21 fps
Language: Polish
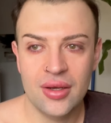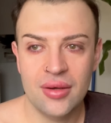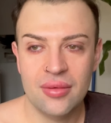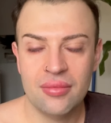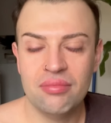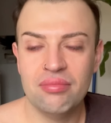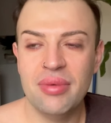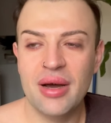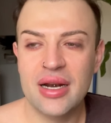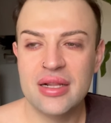
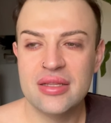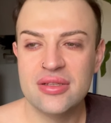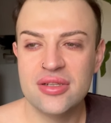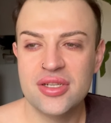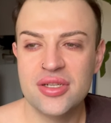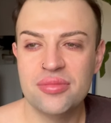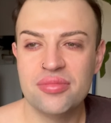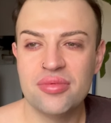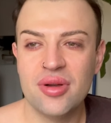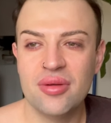Bardzo
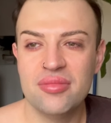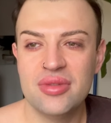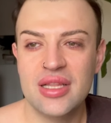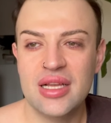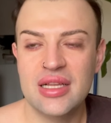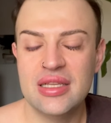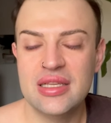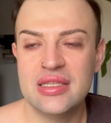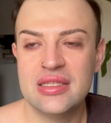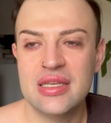szybko mi ta
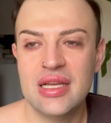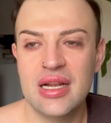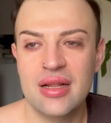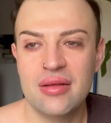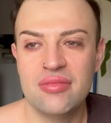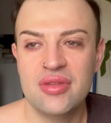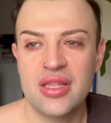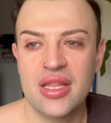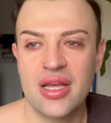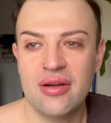niedziela
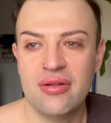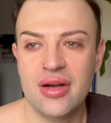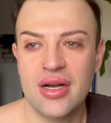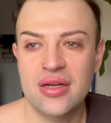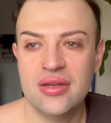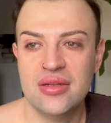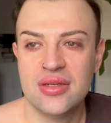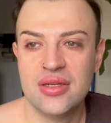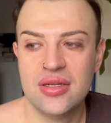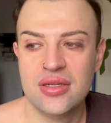minęła.
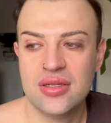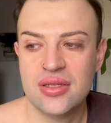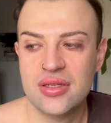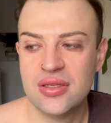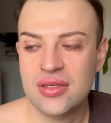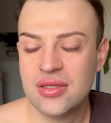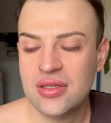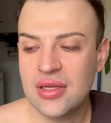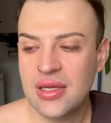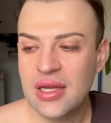
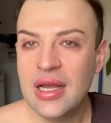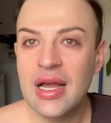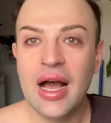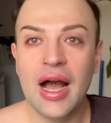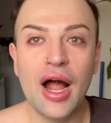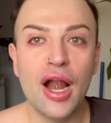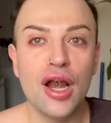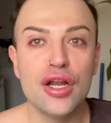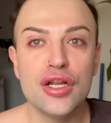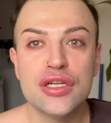
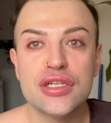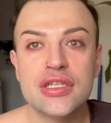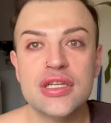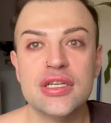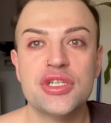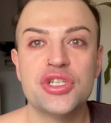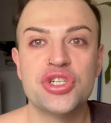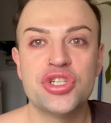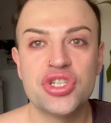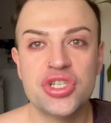Ale jeszcze
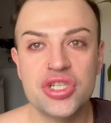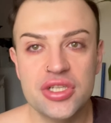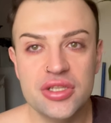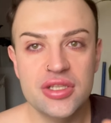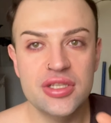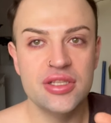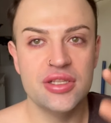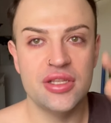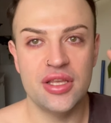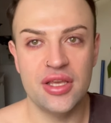trzy
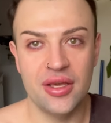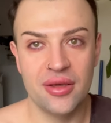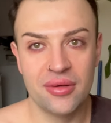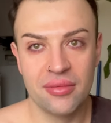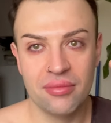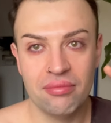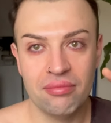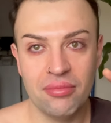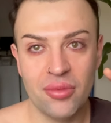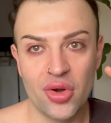dni,
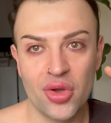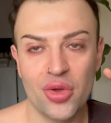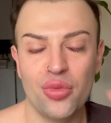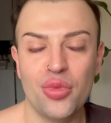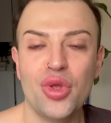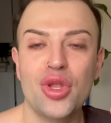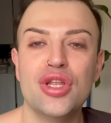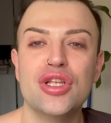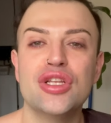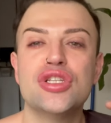moi
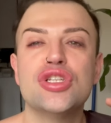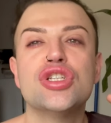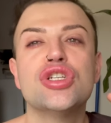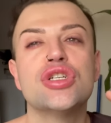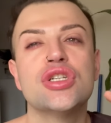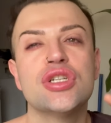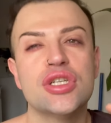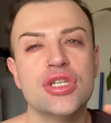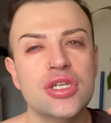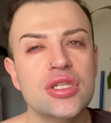mili,
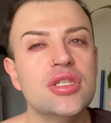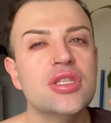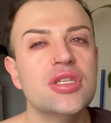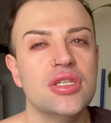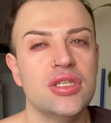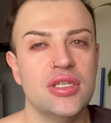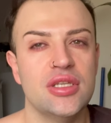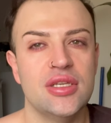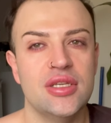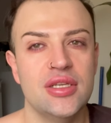trzy
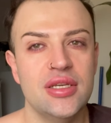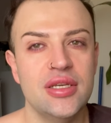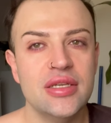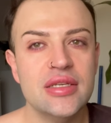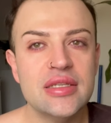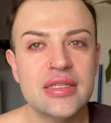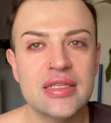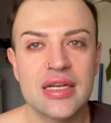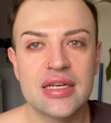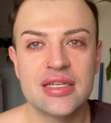dni
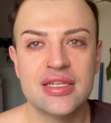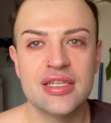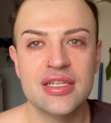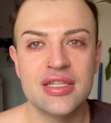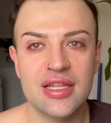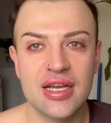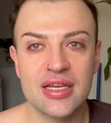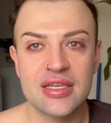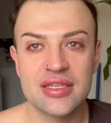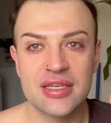i
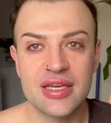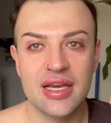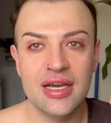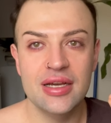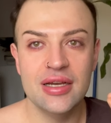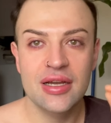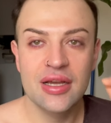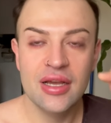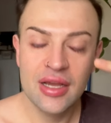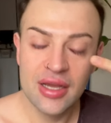zaczyna
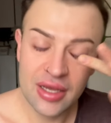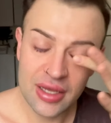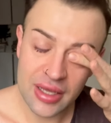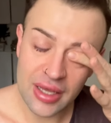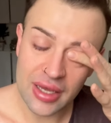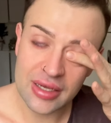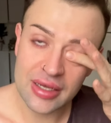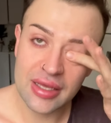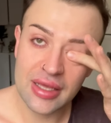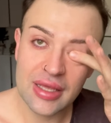się,
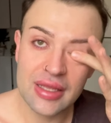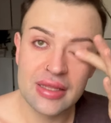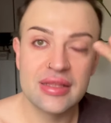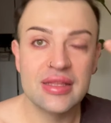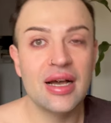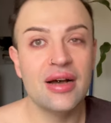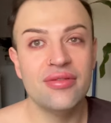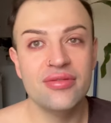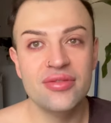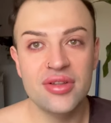jak ja
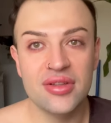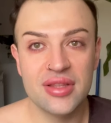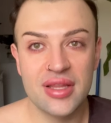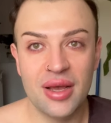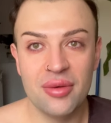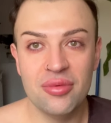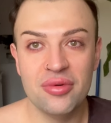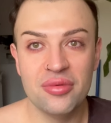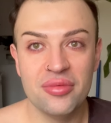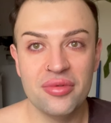dawno
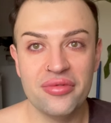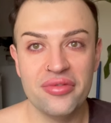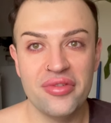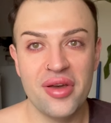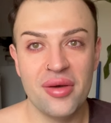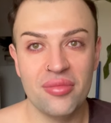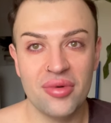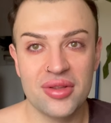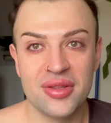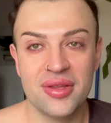temu
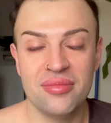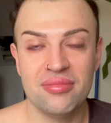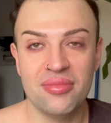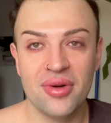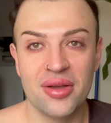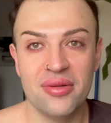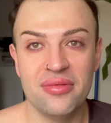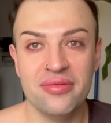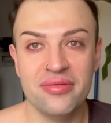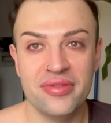mówiłem o tym
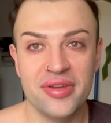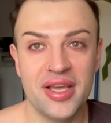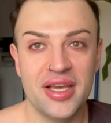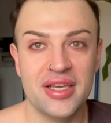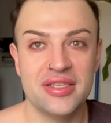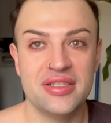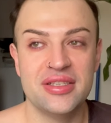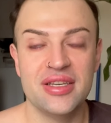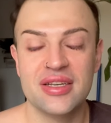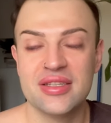moim
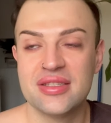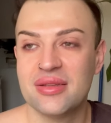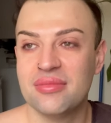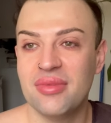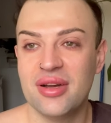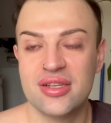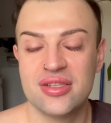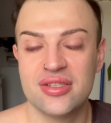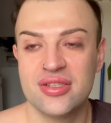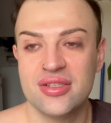wyjeździe, a
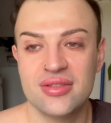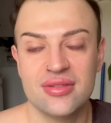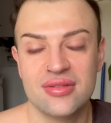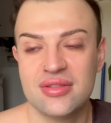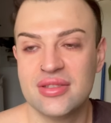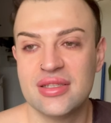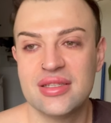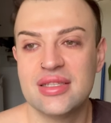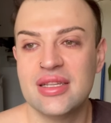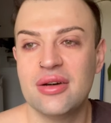zobaczcie,
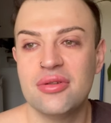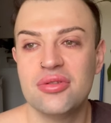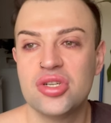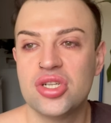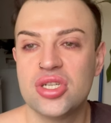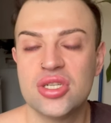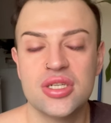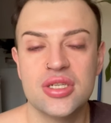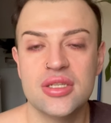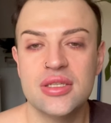zostało
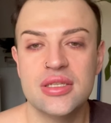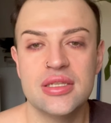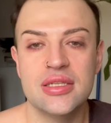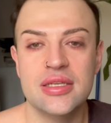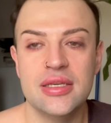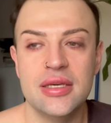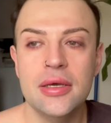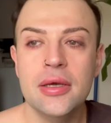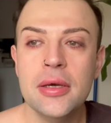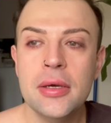trzy
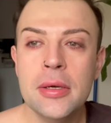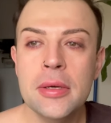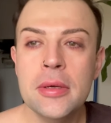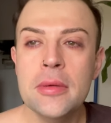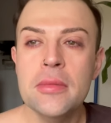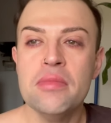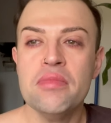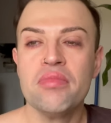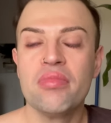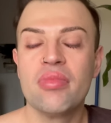dni.
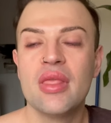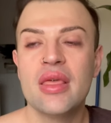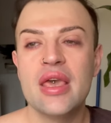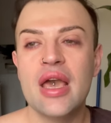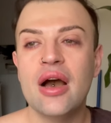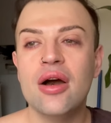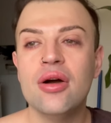Ja